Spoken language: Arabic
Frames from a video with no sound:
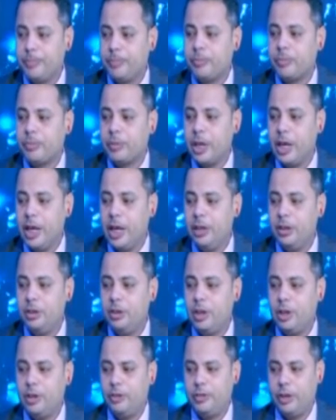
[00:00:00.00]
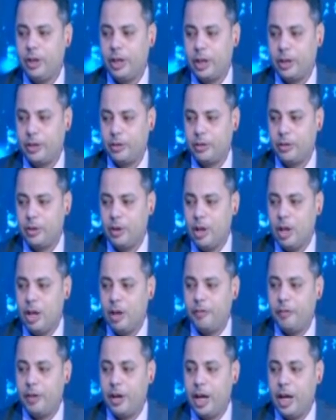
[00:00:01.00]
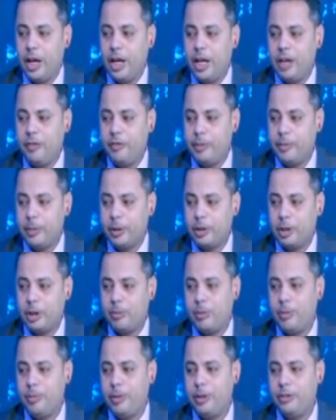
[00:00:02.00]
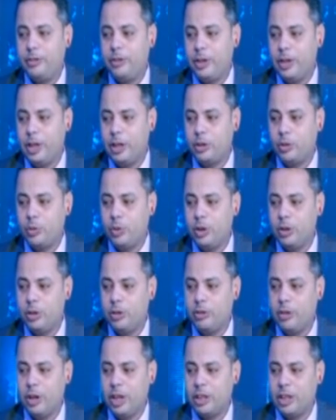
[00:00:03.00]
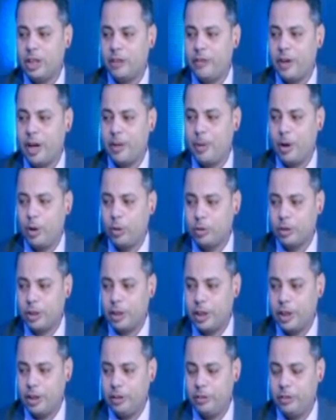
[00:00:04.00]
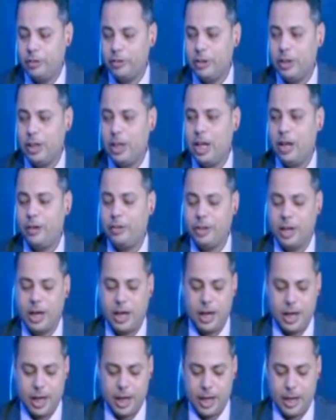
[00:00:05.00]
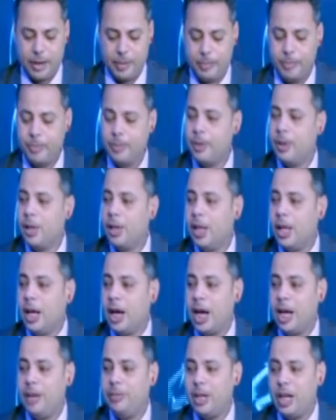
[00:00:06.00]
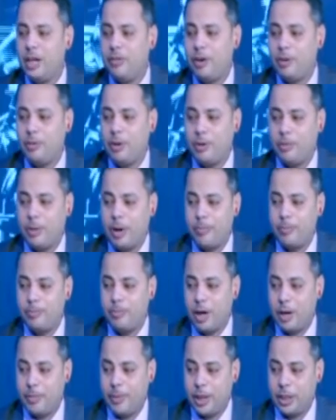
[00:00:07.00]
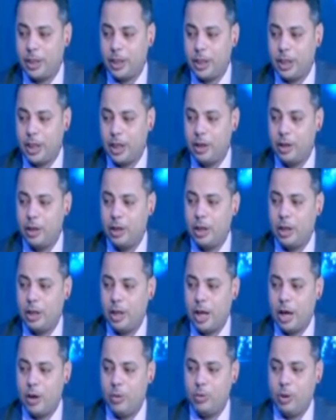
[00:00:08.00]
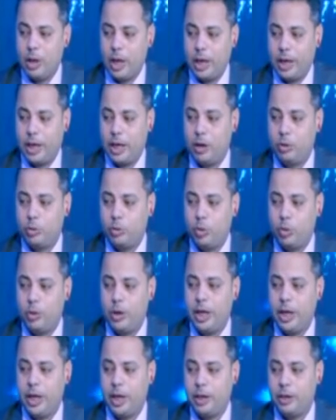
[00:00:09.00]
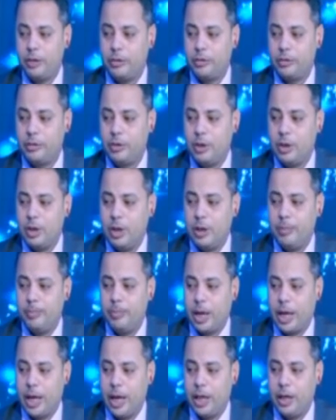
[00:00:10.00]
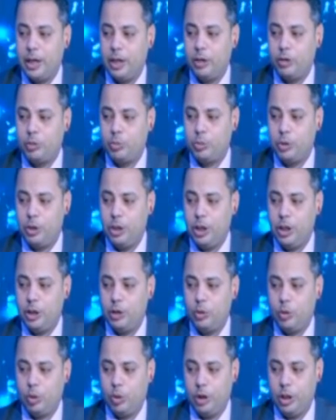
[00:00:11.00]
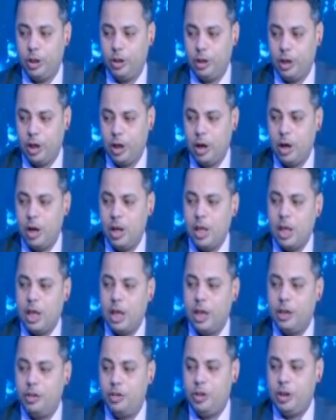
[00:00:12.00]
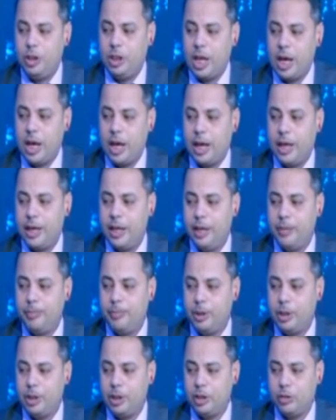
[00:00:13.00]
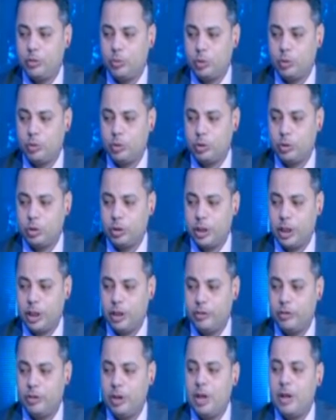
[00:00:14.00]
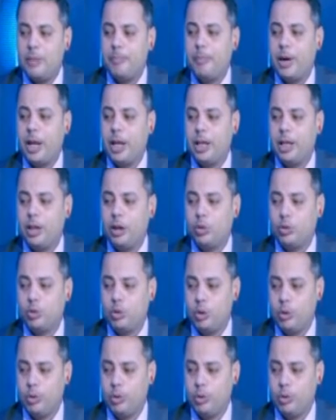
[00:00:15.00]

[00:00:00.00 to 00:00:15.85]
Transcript: اند سيلكت فانا هنا في المنطقه ما بين سيلكت واند سيلكت فانا بحط الكيسز اللي هشتغل عليها هنبدا نفهمها مع بعض كده اول حاجه انا قلت له احجز مكان اسمه دي نوع انتجر الدي ده هيجيب من تكست بوكس اون دوت تكست بعد كده قلت له